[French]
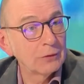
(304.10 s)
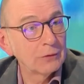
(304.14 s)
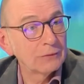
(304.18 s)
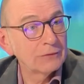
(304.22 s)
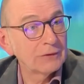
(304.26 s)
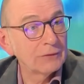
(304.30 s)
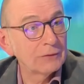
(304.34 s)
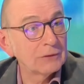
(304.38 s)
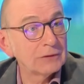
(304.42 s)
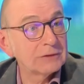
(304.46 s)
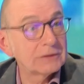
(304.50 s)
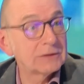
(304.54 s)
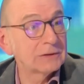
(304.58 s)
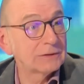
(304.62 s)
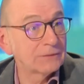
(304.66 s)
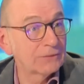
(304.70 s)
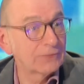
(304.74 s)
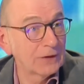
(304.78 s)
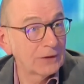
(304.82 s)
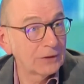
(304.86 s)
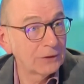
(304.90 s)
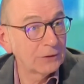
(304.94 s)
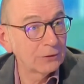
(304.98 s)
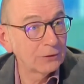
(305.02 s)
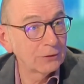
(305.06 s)
euh, savoir ce qui se
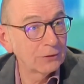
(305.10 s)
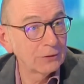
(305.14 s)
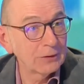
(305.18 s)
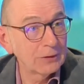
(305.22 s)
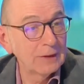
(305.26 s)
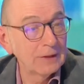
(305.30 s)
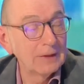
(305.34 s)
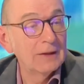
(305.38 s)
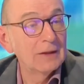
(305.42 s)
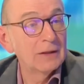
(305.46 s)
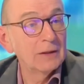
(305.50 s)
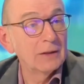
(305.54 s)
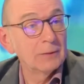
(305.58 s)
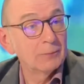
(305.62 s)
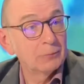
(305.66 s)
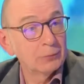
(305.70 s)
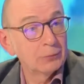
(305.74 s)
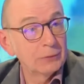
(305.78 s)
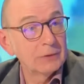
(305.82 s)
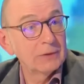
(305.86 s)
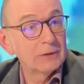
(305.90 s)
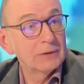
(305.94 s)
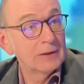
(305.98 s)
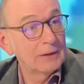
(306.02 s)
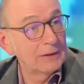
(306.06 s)
fait ailleurs et
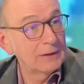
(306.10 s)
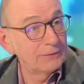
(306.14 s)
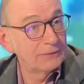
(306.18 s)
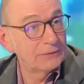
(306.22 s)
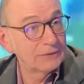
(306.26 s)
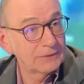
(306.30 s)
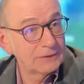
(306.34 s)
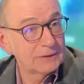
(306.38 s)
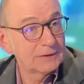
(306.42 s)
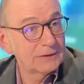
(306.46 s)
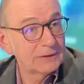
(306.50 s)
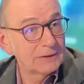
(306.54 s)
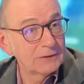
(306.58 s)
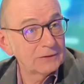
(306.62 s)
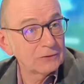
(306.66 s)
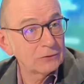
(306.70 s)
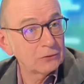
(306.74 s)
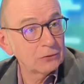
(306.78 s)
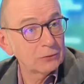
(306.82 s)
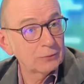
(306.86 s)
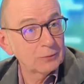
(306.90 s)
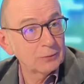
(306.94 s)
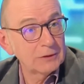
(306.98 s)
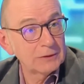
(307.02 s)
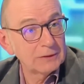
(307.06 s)
puis d'aller visiter des
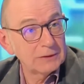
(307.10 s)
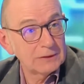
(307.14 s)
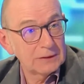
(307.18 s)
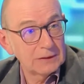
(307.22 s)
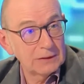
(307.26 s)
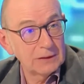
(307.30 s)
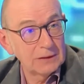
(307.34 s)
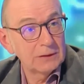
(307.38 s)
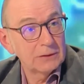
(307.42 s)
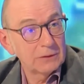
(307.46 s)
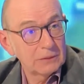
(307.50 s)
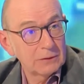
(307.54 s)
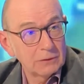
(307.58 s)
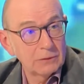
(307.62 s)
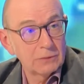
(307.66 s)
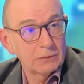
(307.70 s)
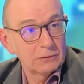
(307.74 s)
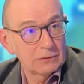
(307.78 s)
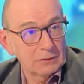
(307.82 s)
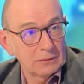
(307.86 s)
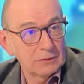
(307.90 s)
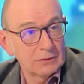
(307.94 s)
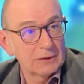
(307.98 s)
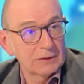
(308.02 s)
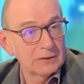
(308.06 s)
entreprises et
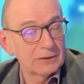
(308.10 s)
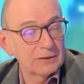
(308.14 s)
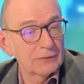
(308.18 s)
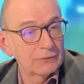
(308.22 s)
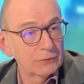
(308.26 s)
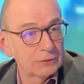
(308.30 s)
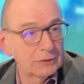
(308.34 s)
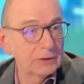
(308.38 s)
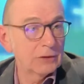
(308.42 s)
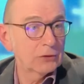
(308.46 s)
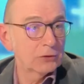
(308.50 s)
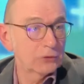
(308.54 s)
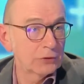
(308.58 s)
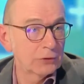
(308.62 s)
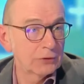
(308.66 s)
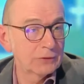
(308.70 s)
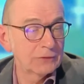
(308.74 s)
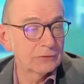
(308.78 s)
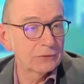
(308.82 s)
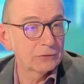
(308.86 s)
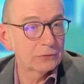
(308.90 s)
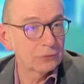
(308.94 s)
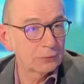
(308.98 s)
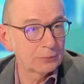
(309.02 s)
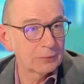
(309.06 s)
d'intervenir dans
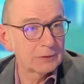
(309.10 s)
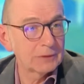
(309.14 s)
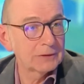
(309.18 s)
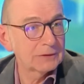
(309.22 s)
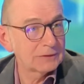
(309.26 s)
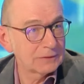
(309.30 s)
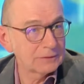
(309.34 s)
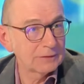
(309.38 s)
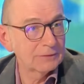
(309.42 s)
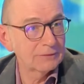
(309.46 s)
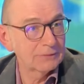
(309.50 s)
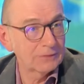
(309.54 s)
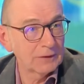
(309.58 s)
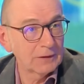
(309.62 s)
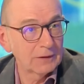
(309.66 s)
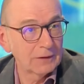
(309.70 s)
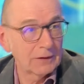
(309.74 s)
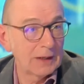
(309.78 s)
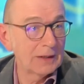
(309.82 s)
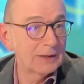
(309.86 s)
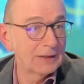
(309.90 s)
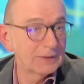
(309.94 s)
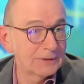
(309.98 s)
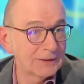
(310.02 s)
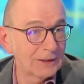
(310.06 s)
les entreprises. C'est fait
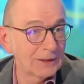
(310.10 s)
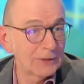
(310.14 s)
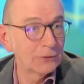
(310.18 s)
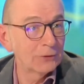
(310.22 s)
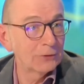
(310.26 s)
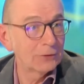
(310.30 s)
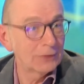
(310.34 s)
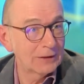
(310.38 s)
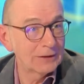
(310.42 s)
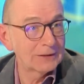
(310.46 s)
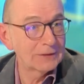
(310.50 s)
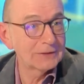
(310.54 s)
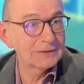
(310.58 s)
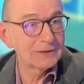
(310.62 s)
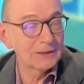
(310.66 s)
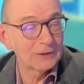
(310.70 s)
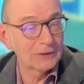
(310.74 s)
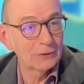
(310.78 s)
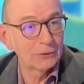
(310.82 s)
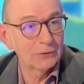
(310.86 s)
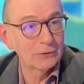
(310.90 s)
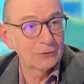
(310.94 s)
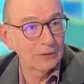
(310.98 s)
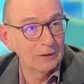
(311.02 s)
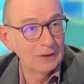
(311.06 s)
à l'intérieur, à
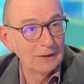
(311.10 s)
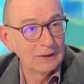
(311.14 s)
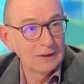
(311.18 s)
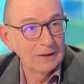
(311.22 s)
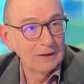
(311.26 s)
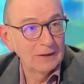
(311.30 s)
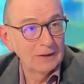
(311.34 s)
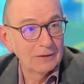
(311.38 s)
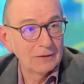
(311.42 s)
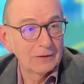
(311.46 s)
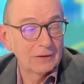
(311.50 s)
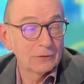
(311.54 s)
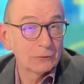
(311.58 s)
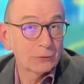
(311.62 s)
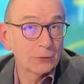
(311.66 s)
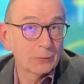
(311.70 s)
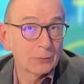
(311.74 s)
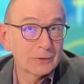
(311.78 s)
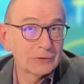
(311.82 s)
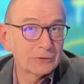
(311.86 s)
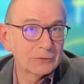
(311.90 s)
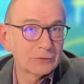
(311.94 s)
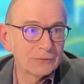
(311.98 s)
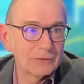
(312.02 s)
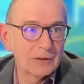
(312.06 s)
l'extérieur
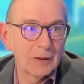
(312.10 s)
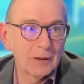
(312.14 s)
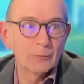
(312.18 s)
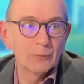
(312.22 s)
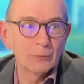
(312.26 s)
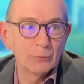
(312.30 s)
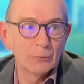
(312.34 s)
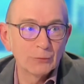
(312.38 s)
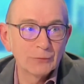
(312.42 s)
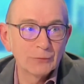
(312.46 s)
l'entreprise devient un